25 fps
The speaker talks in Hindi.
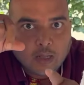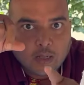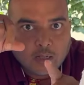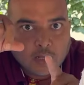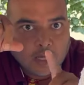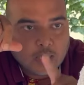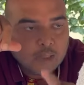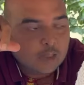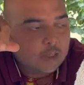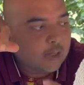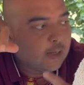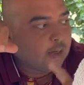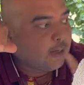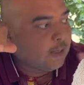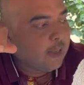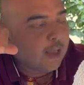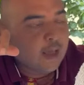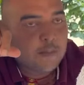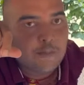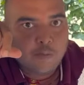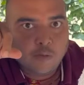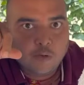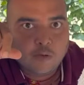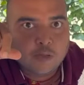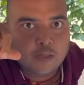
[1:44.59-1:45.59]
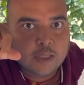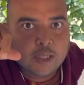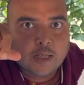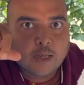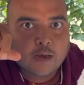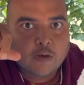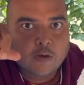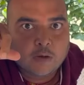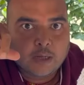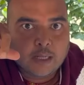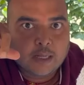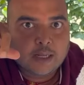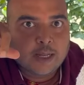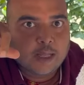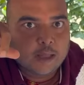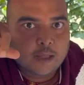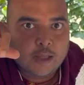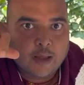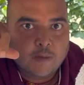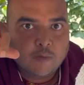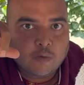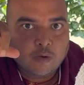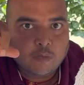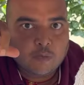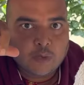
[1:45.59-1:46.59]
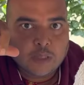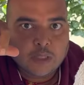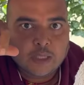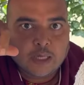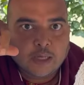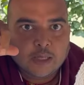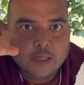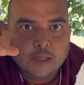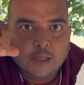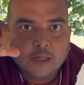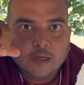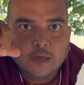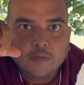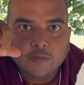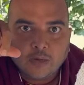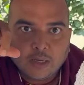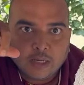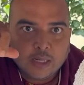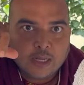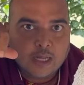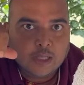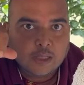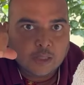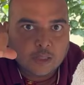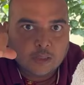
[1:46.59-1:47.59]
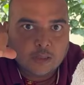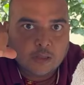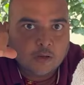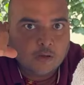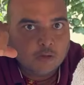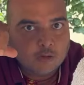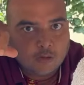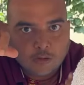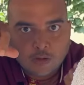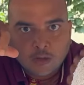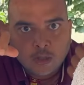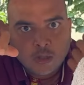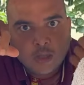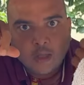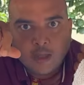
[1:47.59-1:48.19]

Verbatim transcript: खासकर ये आप लोग देख लो कि कैसे आप लोग पीछे के सीट में लगा सकते हो तो